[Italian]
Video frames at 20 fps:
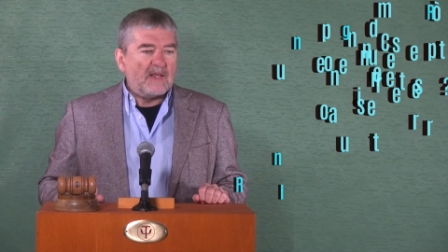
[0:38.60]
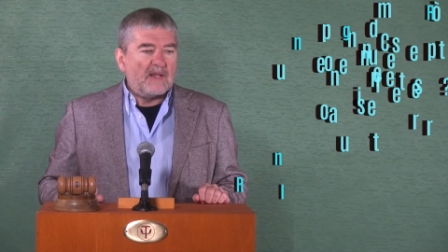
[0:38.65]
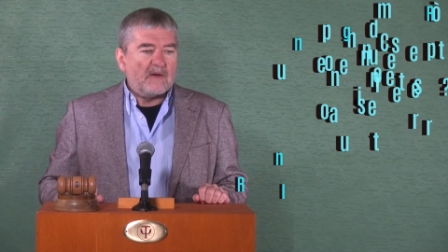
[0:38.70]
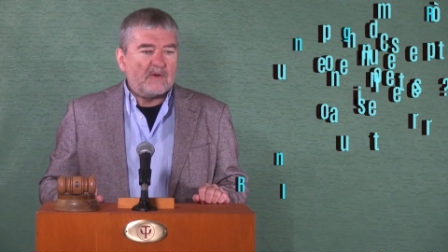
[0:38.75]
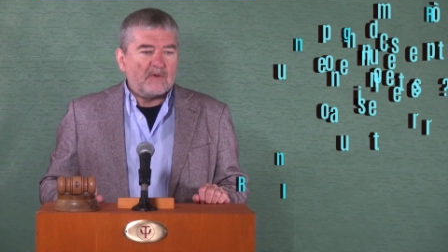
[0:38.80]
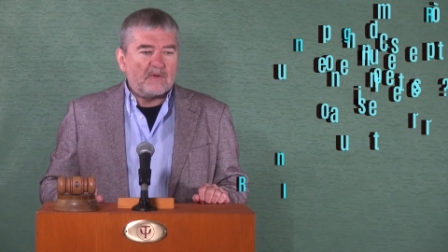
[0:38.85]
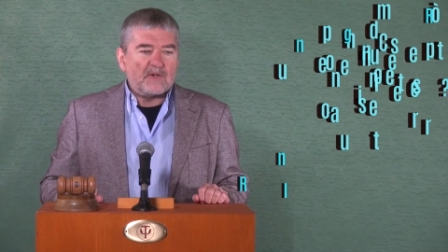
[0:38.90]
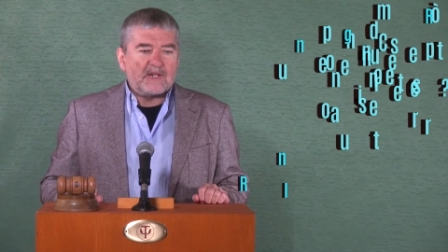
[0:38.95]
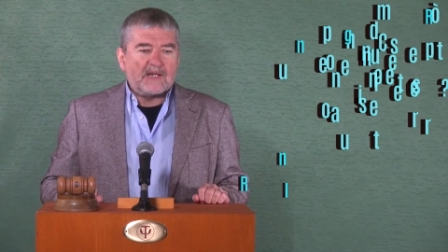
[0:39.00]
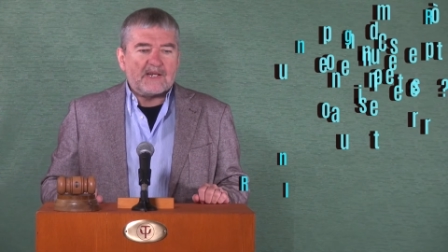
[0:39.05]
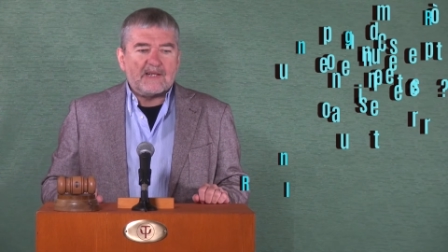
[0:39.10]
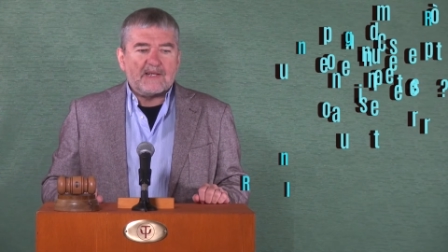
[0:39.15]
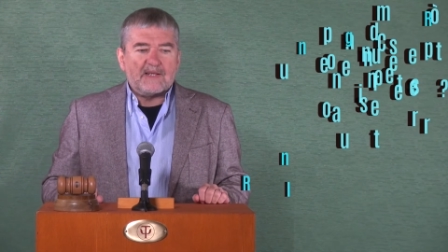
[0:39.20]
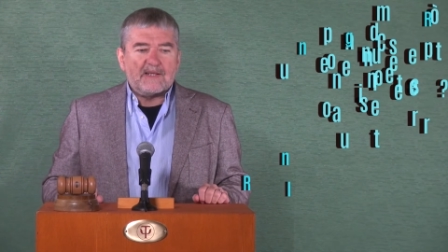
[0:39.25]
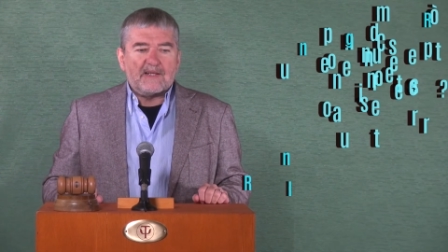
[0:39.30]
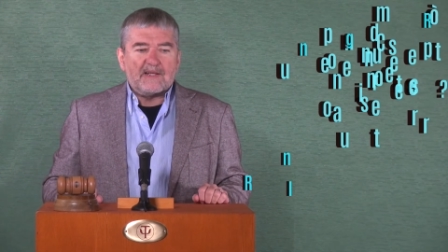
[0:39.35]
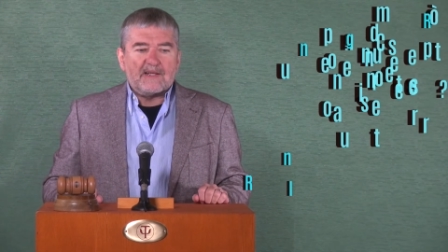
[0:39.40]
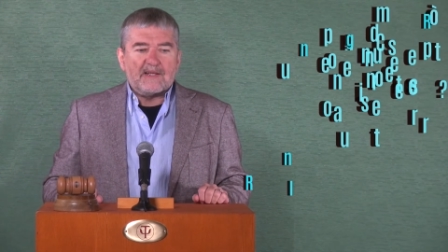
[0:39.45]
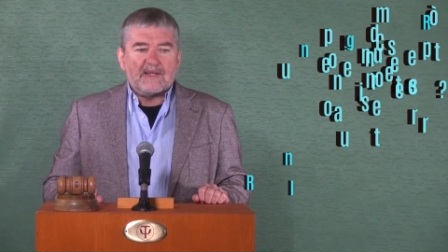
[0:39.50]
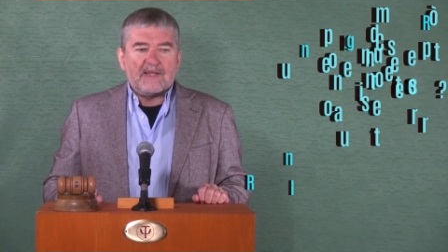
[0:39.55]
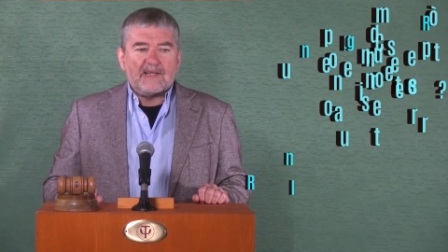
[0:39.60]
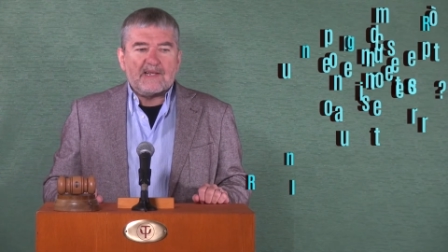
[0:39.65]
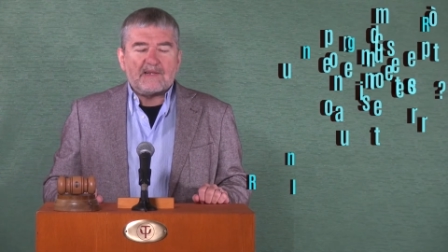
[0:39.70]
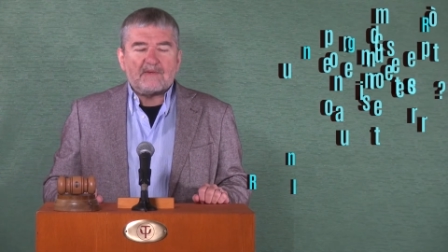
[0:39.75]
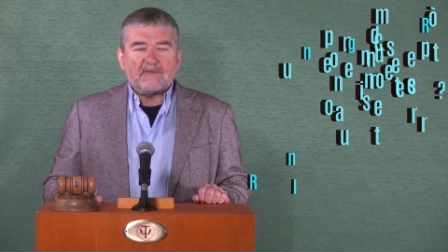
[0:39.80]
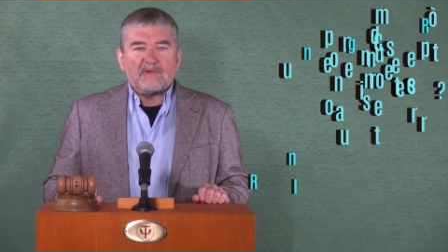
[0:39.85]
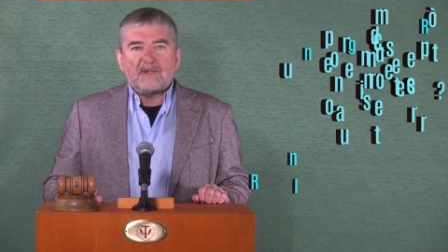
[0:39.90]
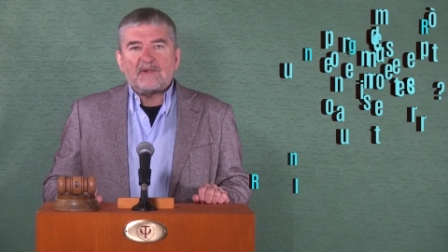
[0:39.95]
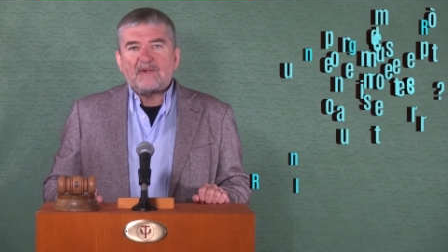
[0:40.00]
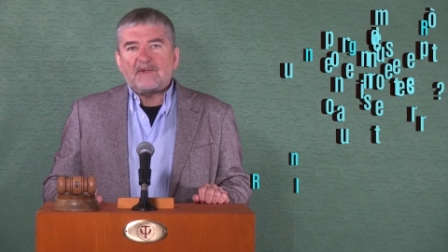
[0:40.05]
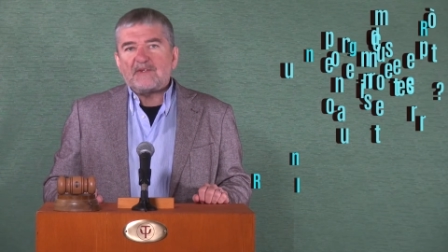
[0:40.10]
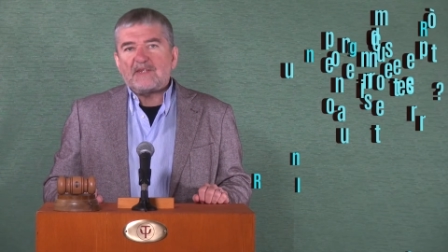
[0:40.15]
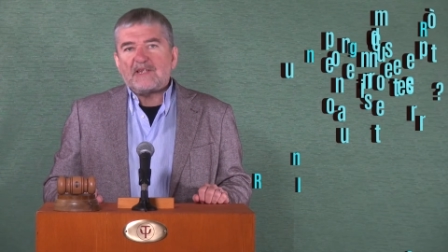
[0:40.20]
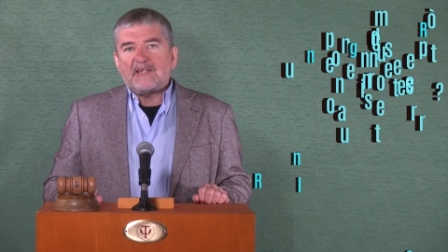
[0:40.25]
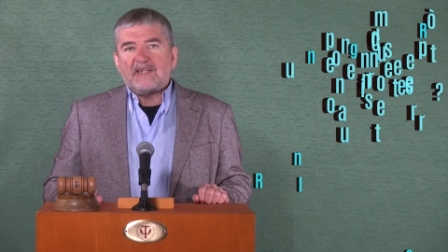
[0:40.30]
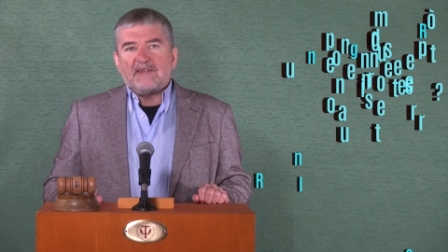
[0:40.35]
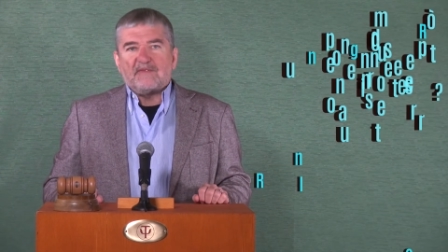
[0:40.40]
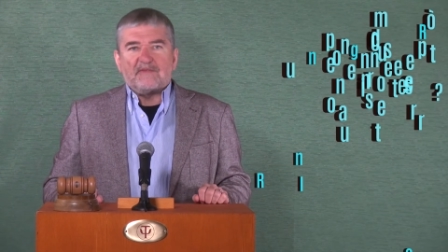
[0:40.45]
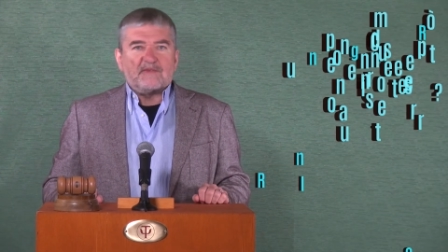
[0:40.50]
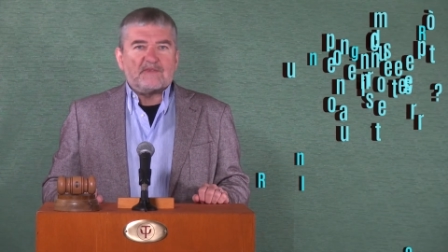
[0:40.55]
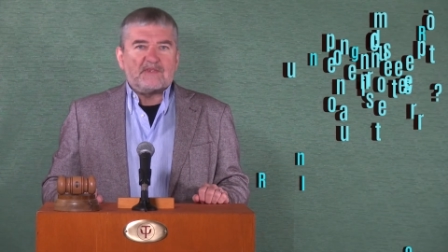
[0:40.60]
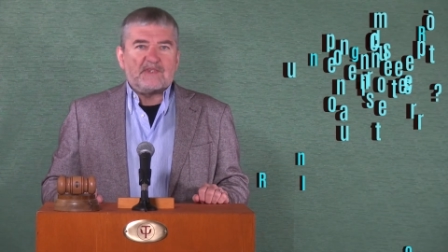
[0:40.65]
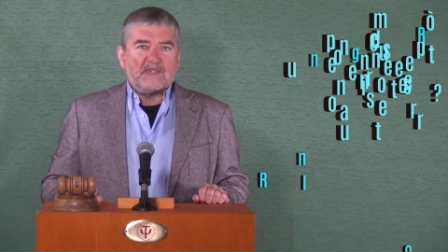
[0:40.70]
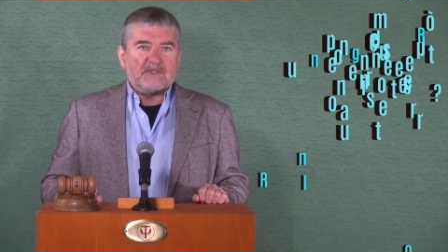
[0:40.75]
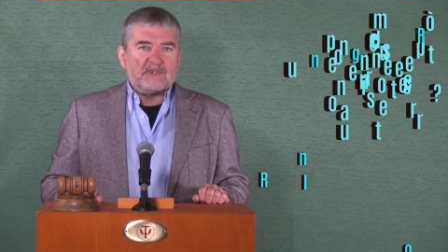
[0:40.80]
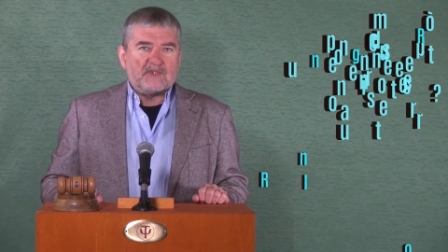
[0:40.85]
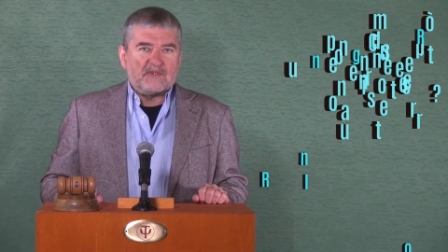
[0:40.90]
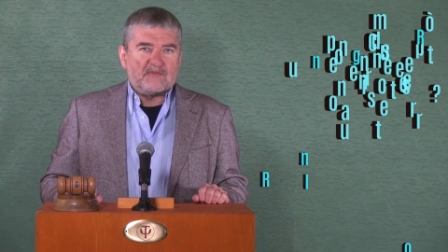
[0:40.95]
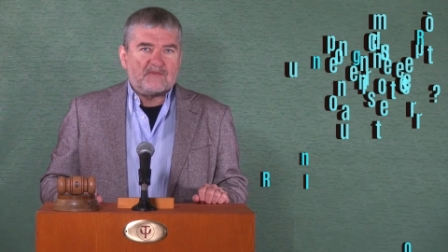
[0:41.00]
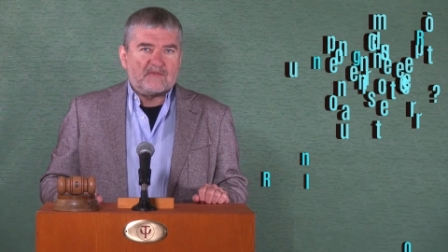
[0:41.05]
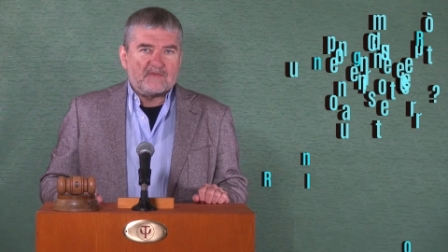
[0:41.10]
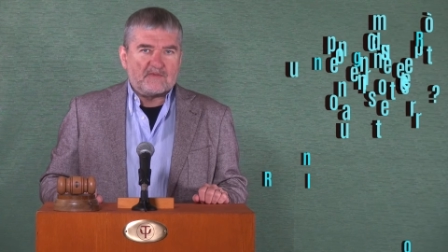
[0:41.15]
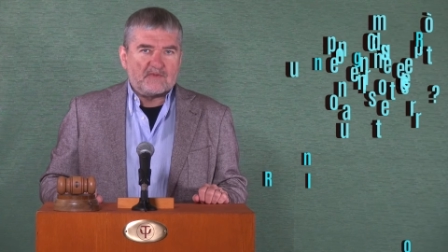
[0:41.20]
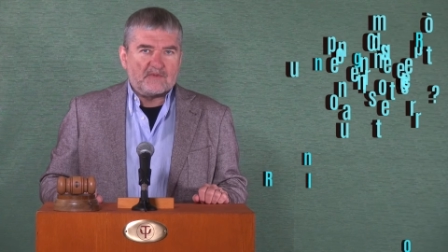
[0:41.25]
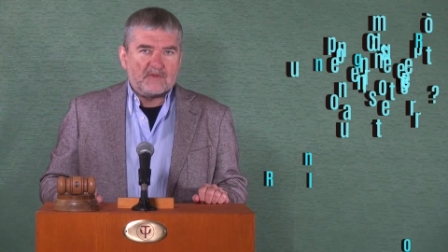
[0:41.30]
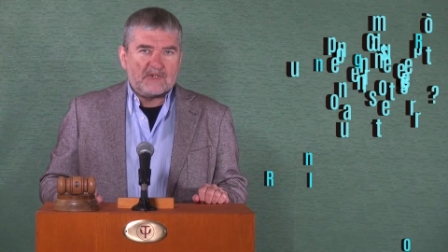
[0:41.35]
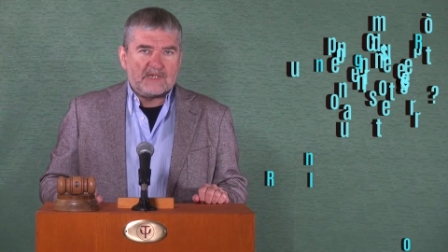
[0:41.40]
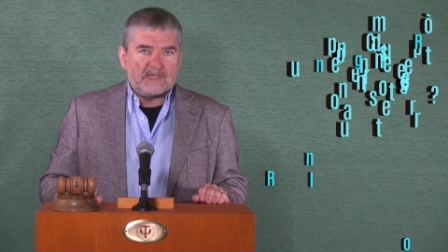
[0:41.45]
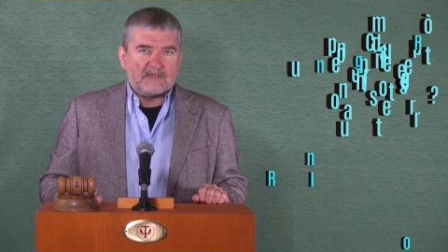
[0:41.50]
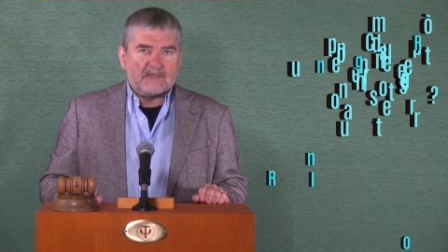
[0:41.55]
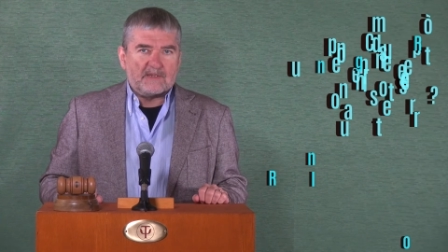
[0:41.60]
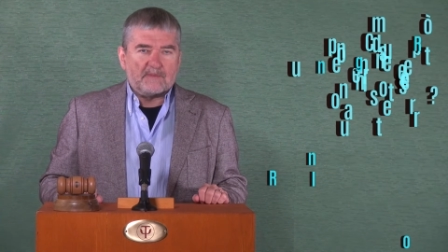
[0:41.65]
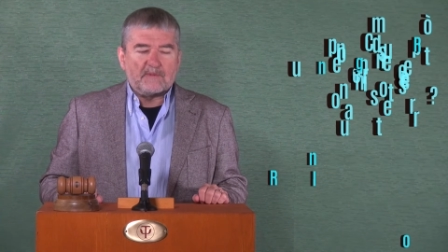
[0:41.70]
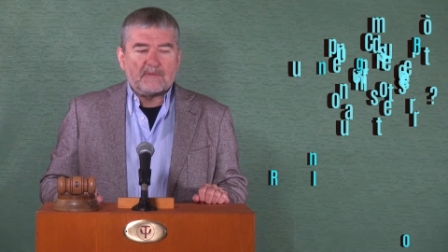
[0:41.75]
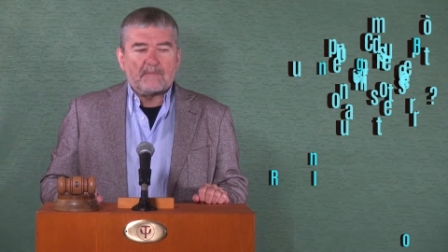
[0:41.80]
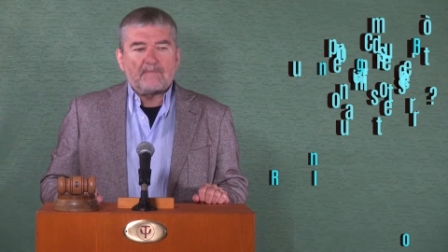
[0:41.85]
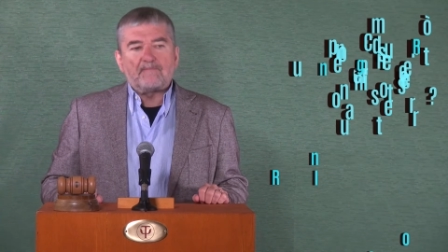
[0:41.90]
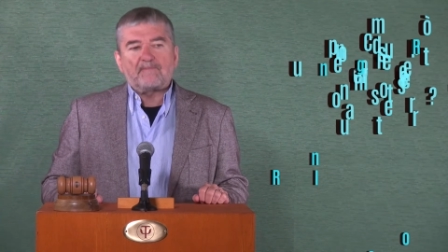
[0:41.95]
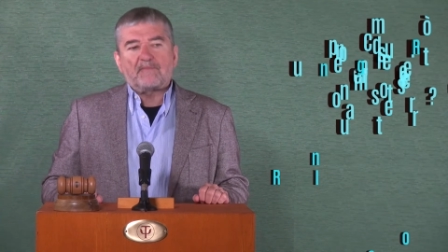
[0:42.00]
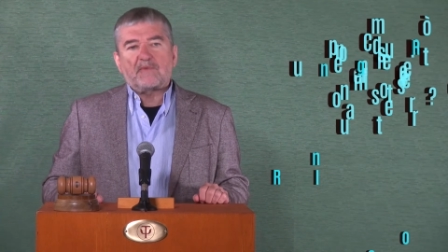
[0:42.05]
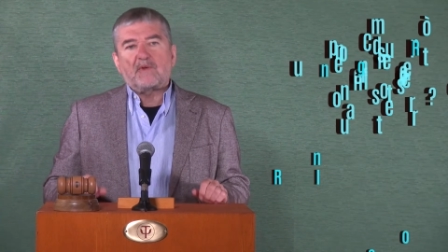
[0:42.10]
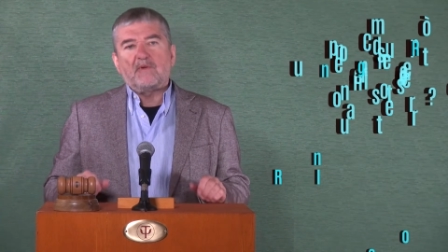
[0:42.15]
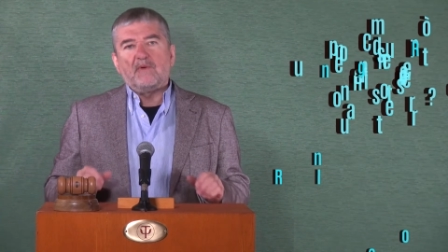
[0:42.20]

Ora, è qualcosa che forse ci sfugge un attimo.